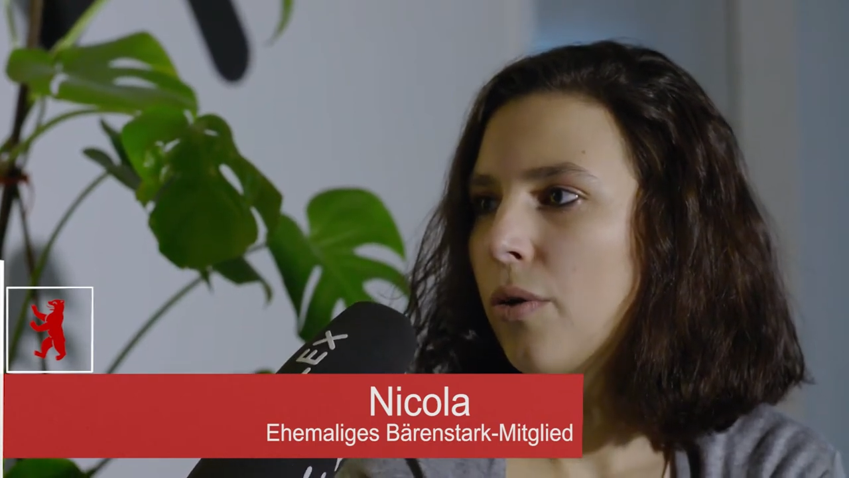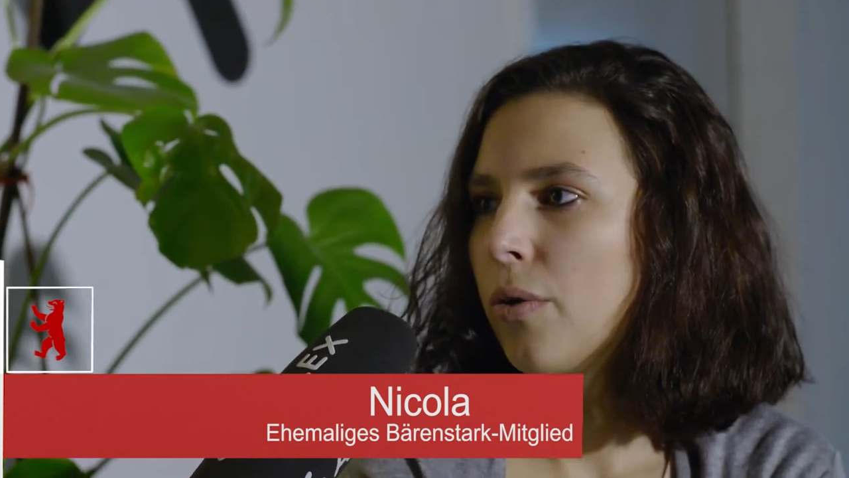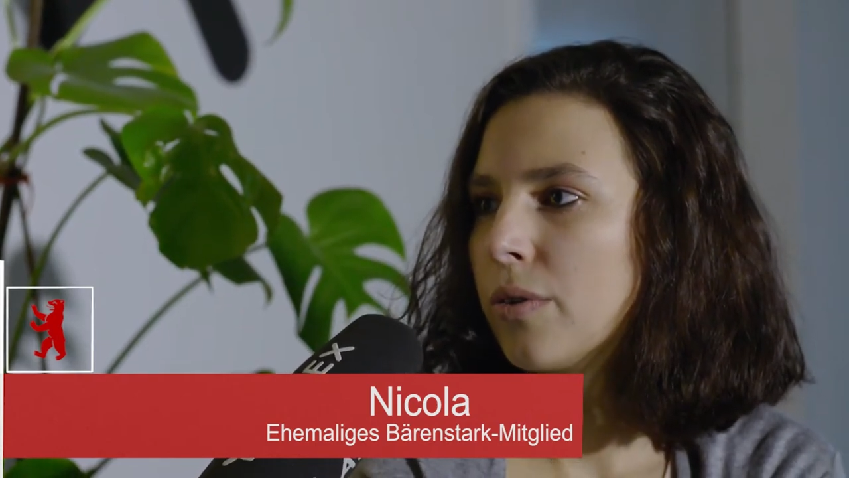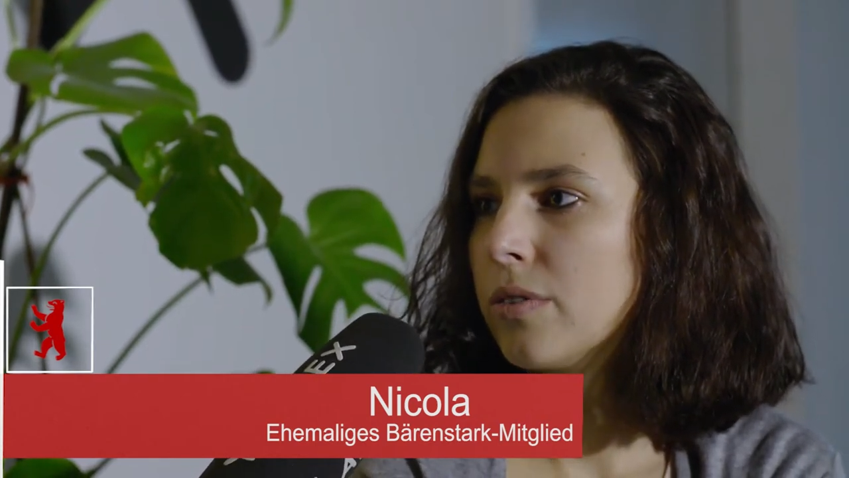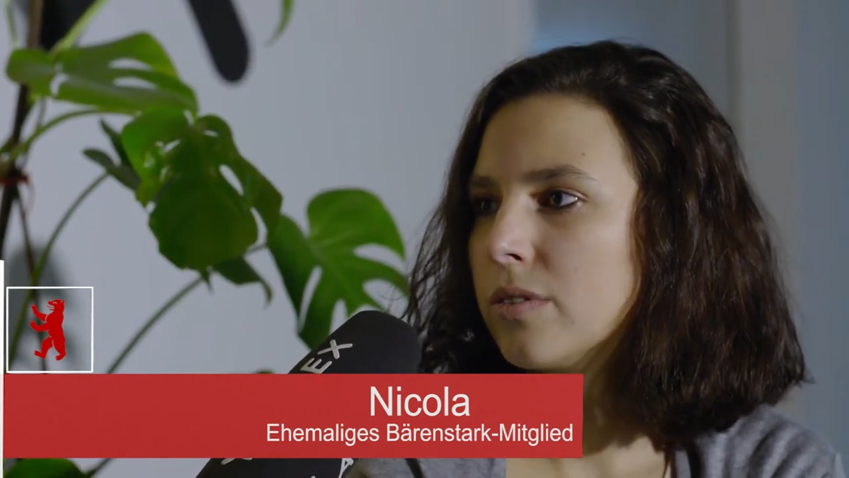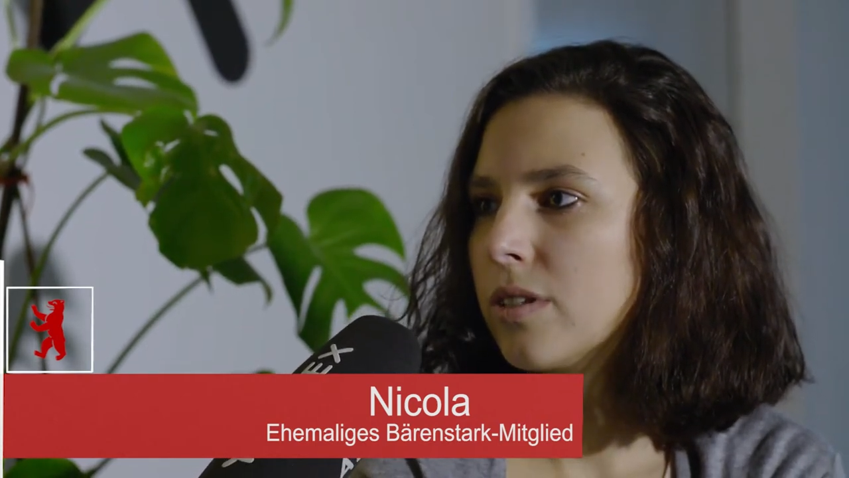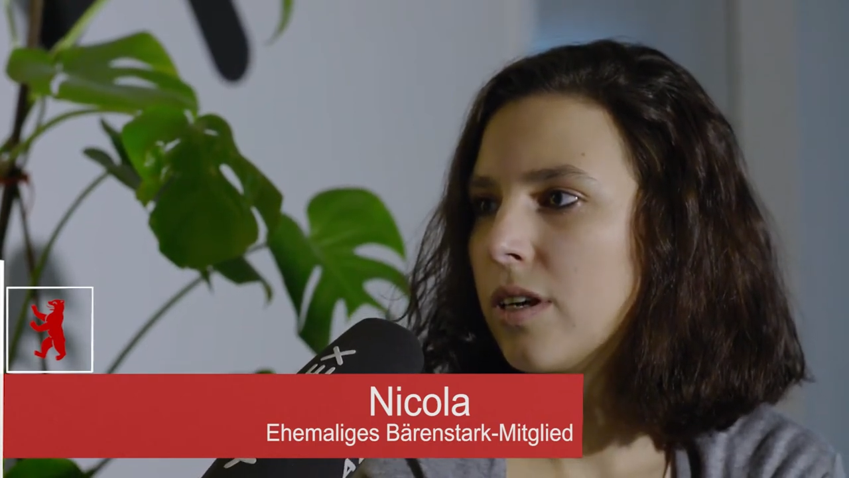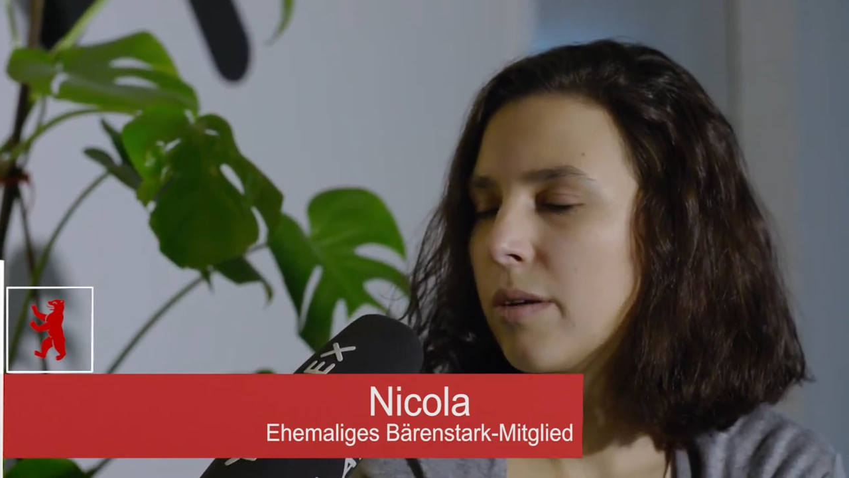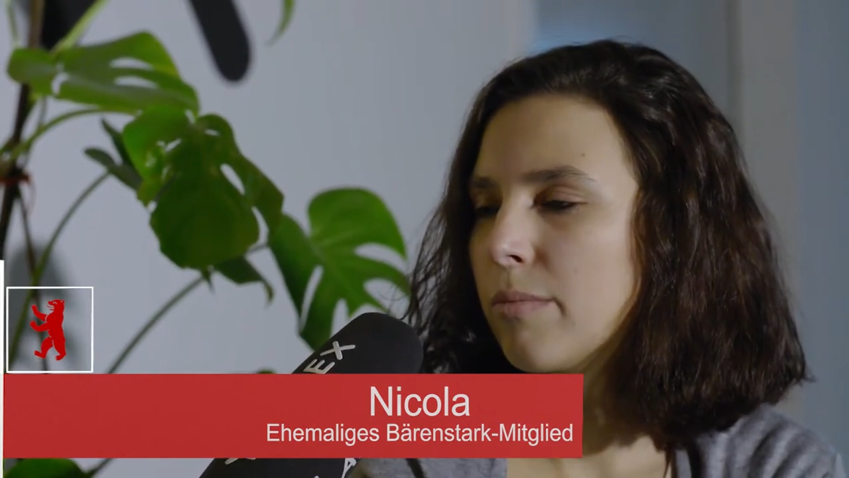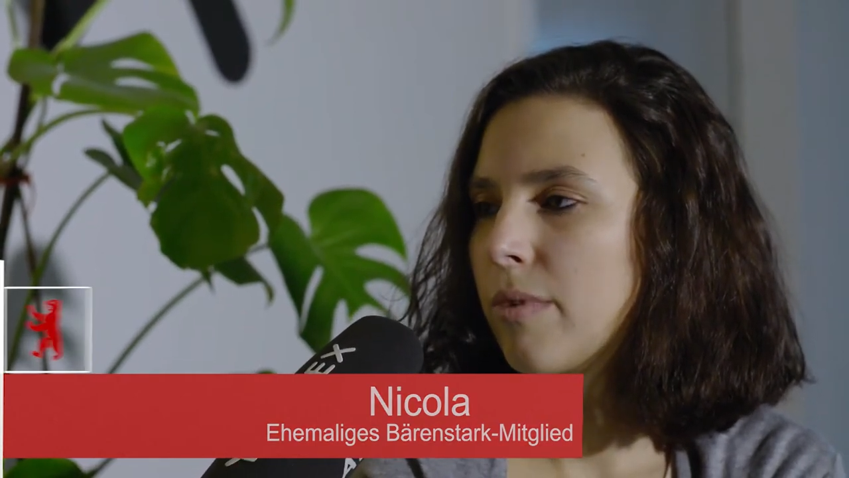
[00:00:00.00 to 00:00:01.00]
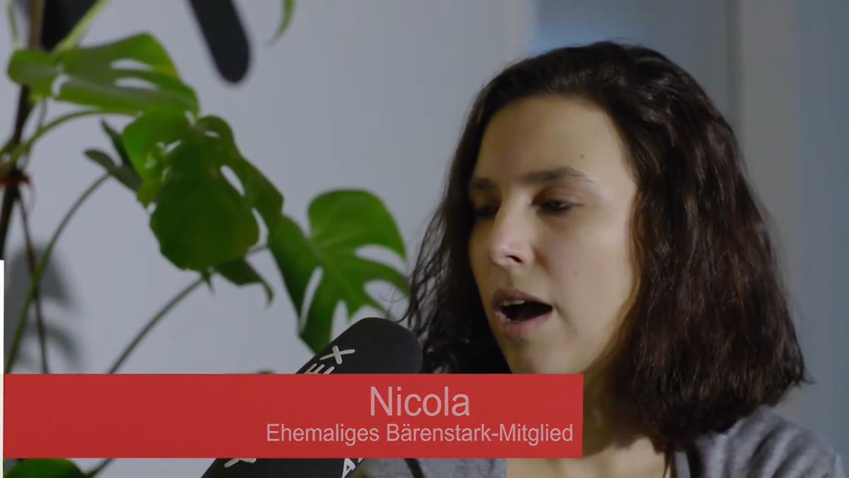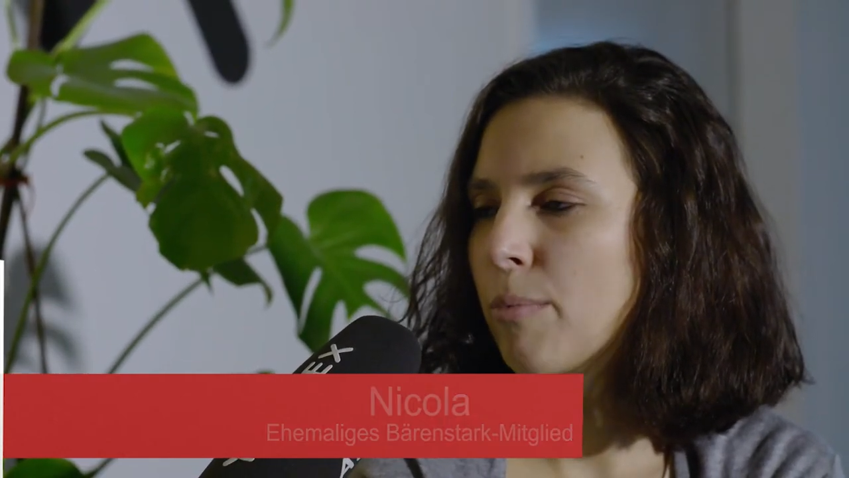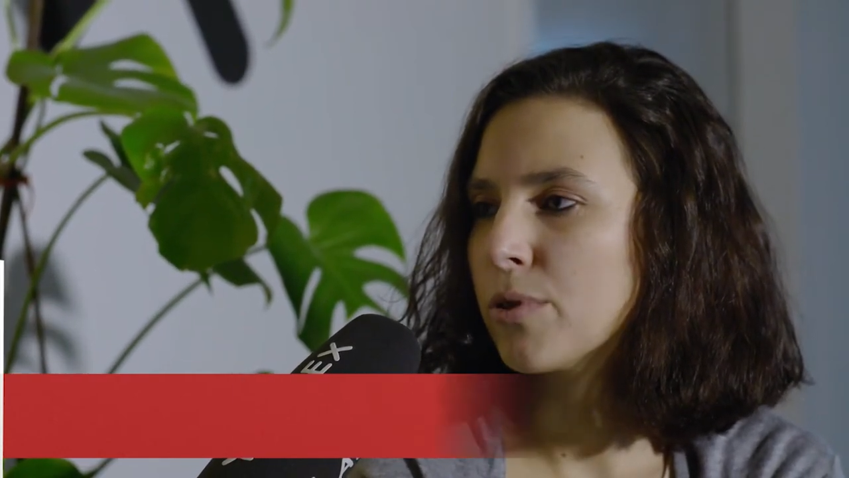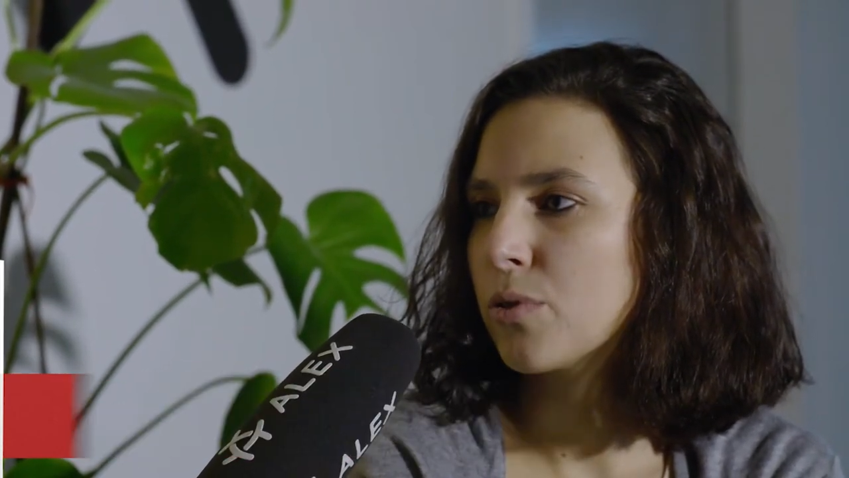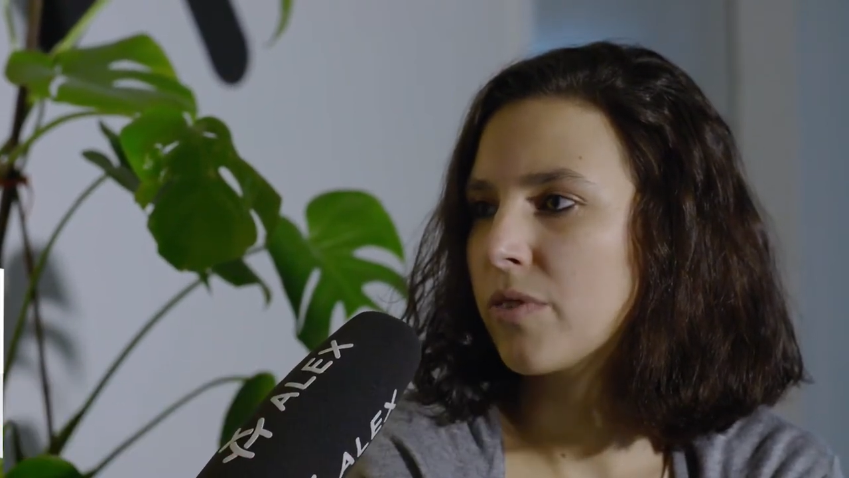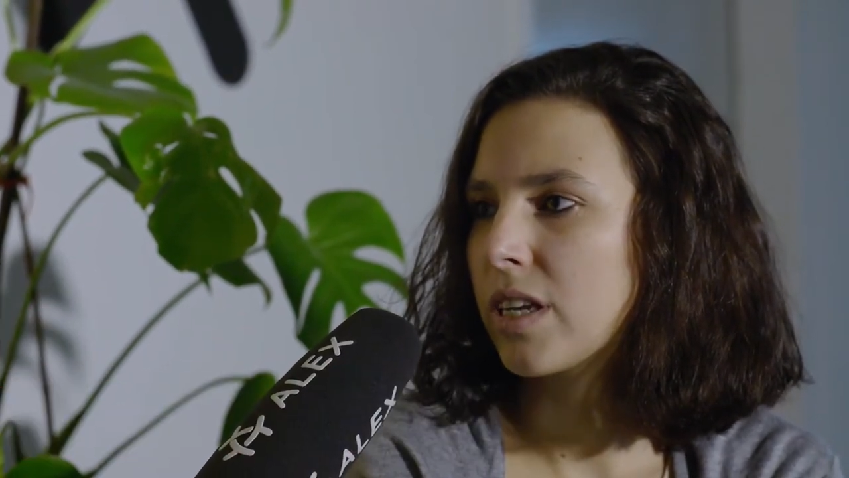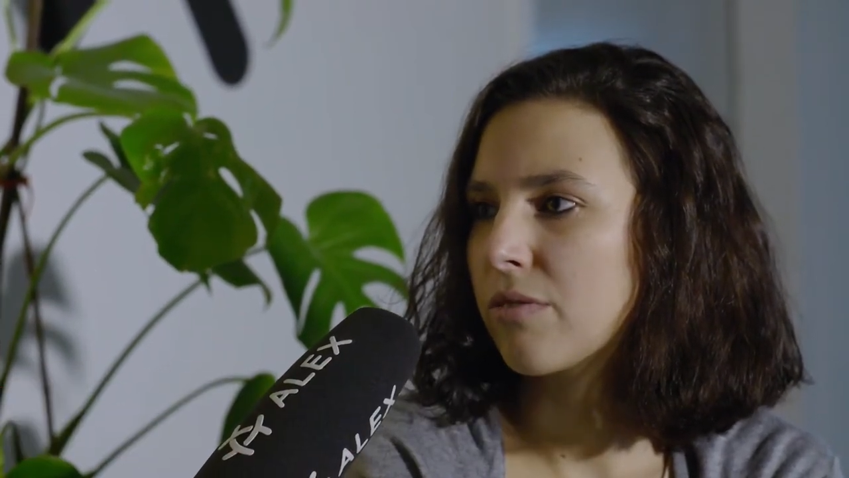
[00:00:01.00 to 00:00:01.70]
und ähm, ab und zu werde